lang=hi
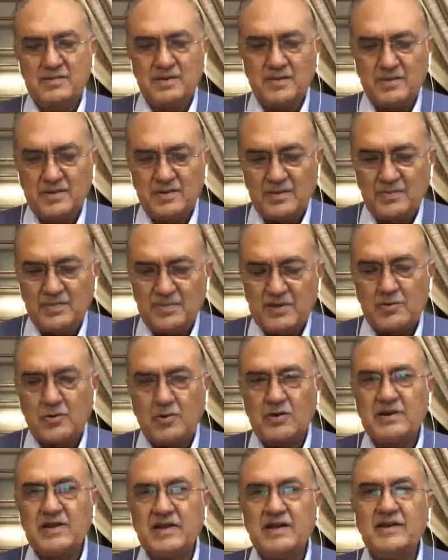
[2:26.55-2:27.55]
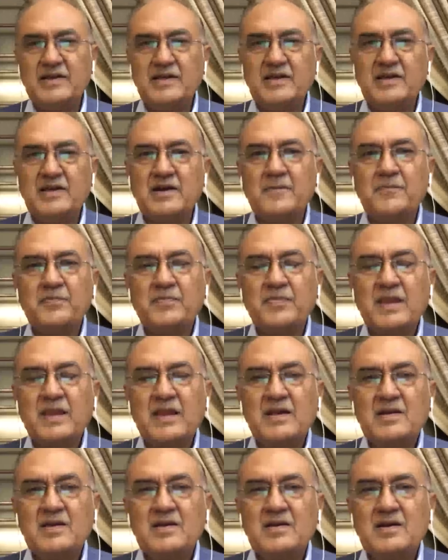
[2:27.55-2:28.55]
अपनी सॉलिडरिटी का
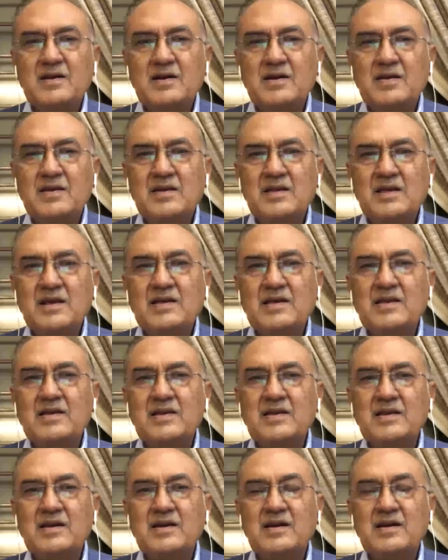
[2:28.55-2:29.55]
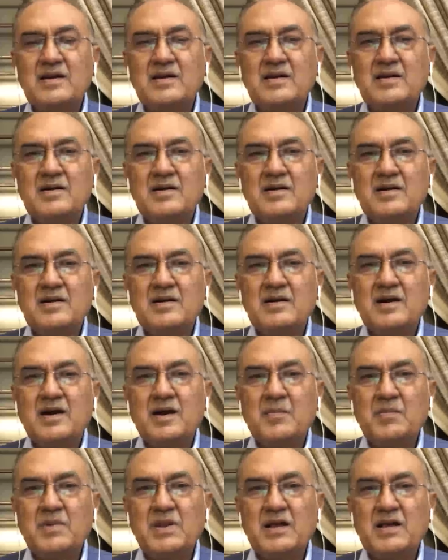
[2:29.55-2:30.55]
आ, लेकिन
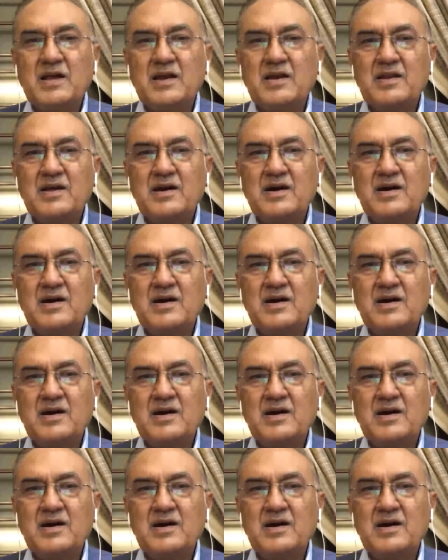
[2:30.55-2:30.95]
हमले करना